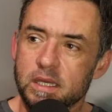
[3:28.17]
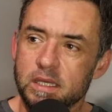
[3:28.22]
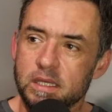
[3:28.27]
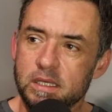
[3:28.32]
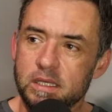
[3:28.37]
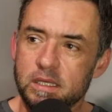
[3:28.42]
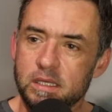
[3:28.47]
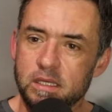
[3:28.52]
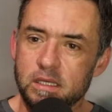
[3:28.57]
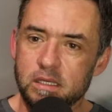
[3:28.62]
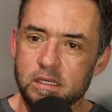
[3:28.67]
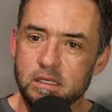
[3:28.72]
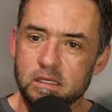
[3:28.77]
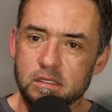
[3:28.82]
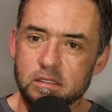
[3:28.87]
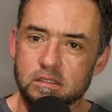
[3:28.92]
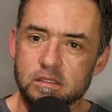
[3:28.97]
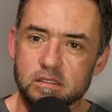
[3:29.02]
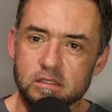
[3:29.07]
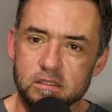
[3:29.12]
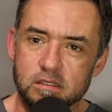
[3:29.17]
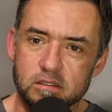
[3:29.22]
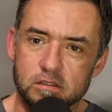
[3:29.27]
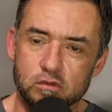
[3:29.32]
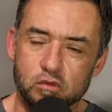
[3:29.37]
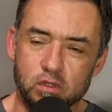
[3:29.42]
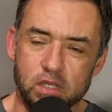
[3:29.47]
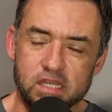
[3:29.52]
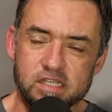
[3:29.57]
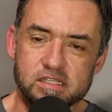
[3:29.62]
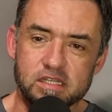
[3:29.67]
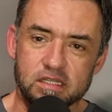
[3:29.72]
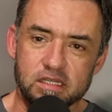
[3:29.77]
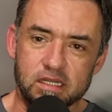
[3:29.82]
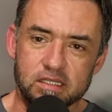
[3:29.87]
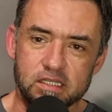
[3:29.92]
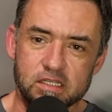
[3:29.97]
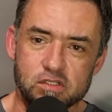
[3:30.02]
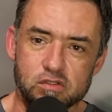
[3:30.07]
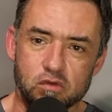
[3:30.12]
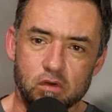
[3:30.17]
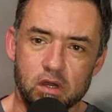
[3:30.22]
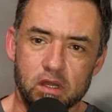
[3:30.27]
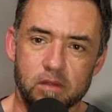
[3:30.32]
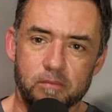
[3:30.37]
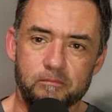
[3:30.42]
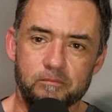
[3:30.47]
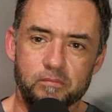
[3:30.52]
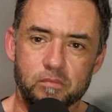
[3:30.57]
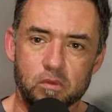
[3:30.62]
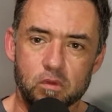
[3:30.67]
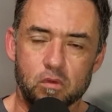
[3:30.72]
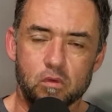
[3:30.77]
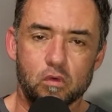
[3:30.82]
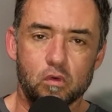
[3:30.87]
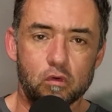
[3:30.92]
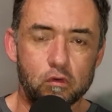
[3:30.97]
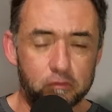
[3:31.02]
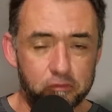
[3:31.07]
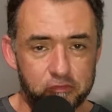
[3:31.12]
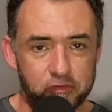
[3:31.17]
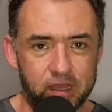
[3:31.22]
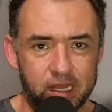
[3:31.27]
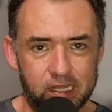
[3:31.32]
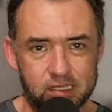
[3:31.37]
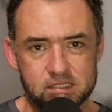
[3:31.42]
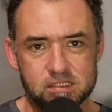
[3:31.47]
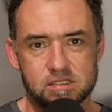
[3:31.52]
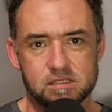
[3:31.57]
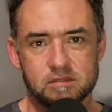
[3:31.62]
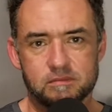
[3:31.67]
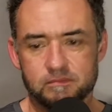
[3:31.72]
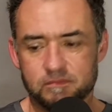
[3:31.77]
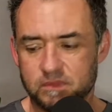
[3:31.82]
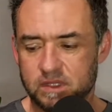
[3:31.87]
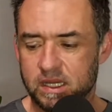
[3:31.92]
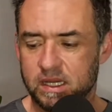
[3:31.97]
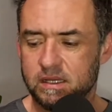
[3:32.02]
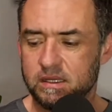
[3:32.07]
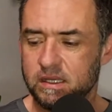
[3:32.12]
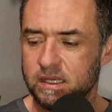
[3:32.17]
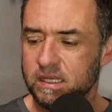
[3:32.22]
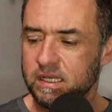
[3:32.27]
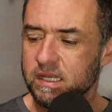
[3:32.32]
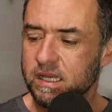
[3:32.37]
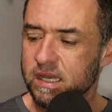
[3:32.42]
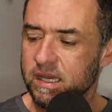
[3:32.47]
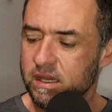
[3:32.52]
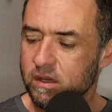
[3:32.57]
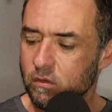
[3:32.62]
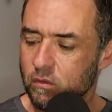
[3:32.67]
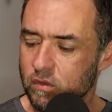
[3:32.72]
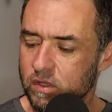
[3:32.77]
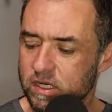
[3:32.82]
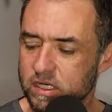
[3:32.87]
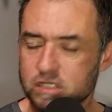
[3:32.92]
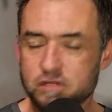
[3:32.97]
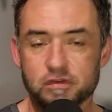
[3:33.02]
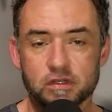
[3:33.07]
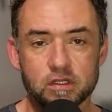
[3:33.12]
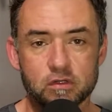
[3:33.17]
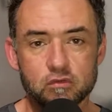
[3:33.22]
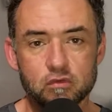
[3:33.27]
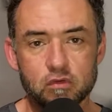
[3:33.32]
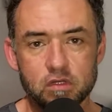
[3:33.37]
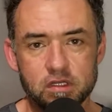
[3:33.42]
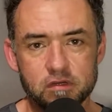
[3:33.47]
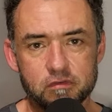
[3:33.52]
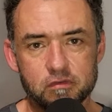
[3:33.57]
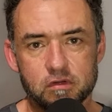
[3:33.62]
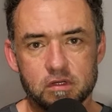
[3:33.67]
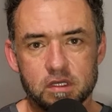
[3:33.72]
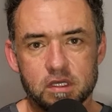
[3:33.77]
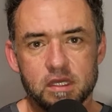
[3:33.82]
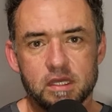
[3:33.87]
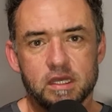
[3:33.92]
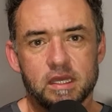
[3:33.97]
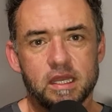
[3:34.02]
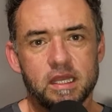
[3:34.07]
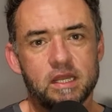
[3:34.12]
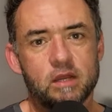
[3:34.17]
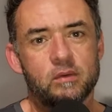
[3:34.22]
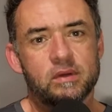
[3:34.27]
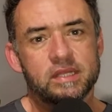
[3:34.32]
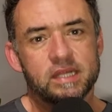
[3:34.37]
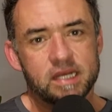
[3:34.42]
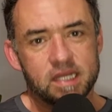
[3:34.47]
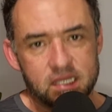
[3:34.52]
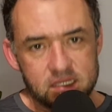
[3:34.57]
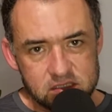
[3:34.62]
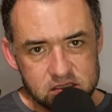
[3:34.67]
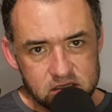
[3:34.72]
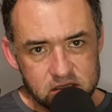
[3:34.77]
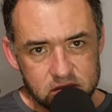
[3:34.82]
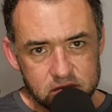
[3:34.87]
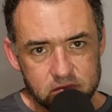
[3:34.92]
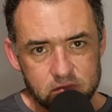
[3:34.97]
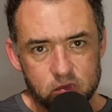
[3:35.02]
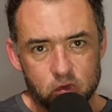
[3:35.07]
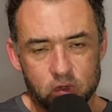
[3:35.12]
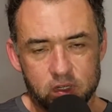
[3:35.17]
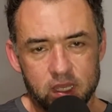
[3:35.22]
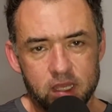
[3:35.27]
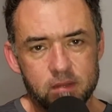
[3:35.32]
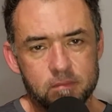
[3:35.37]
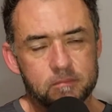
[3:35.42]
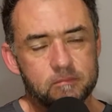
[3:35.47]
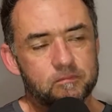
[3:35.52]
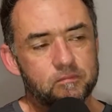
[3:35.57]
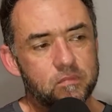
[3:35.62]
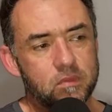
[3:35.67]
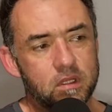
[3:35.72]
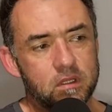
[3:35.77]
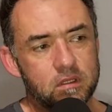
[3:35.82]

E do que, que se trata a história? O Félix, tá? ele é o grande vilão do livro, ele é um anarquista, ok?